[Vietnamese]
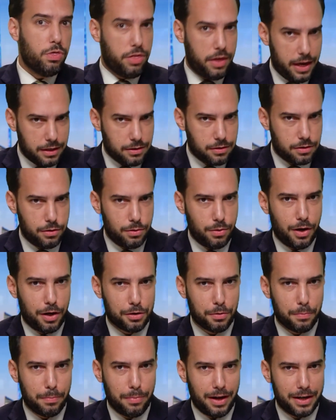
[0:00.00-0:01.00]
biết từ chiếc
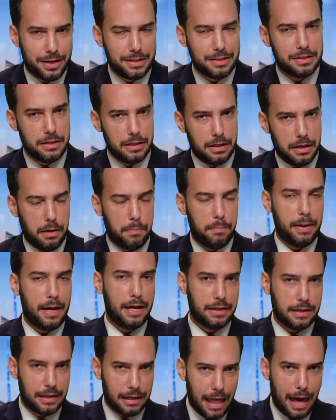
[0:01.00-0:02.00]
laptop bị vứt bỏ
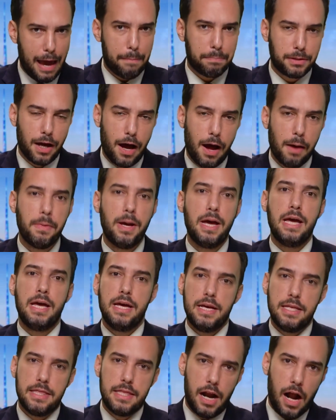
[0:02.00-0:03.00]
kia của Hunter Biden
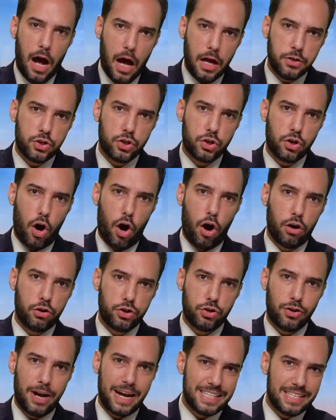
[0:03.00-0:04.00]
rằng Hunter
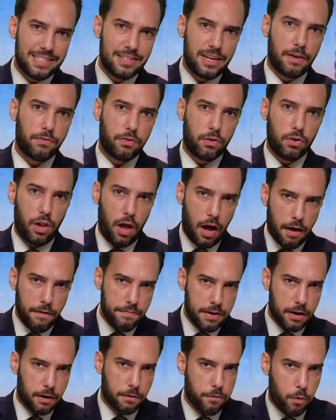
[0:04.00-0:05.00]
Archer và một
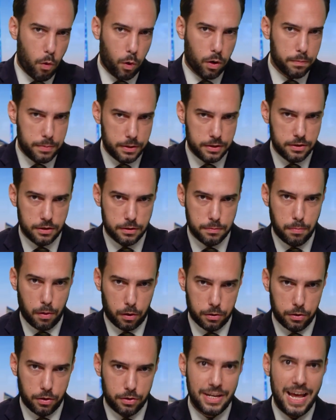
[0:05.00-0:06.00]
vài đối tác làm ăn
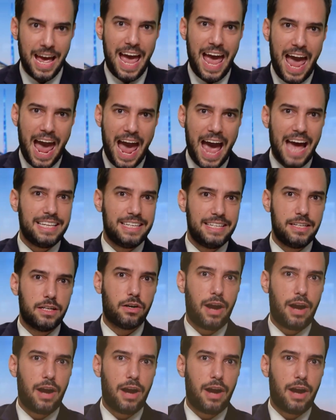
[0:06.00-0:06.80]
người nước ngoài của họ